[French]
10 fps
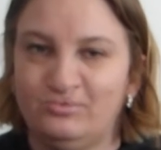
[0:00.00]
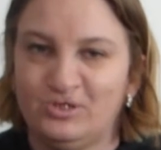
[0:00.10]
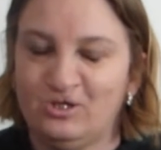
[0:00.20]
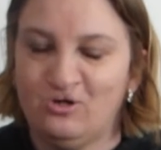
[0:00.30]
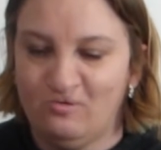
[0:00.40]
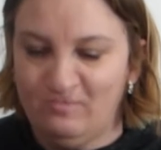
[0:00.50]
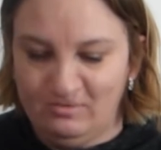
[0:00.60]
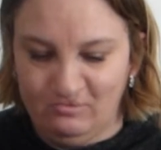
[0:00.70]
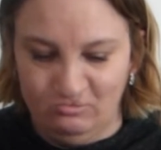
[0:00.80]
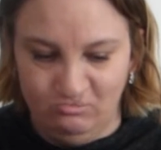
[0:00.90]
c'est quand
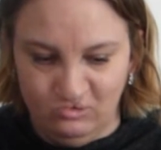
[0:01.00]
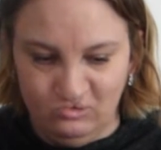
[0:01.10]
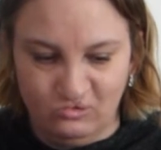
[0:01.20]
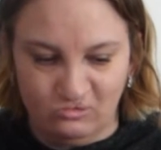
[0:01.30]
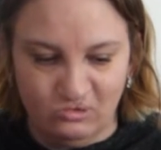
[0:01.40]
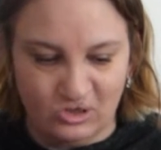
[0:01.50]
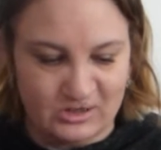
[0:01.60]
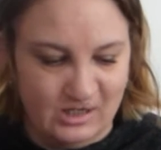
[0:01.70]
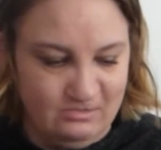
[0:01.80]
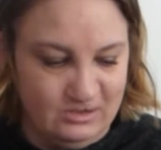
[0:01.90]
même plus
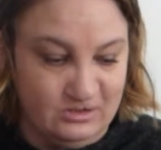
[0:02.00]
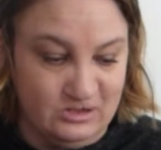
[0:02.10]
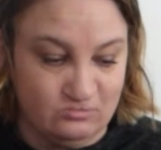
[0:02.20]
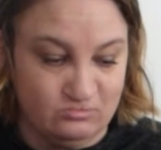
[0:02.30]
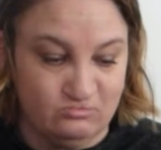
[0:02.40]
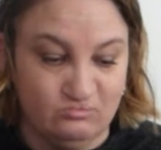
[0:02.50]
confortable et donc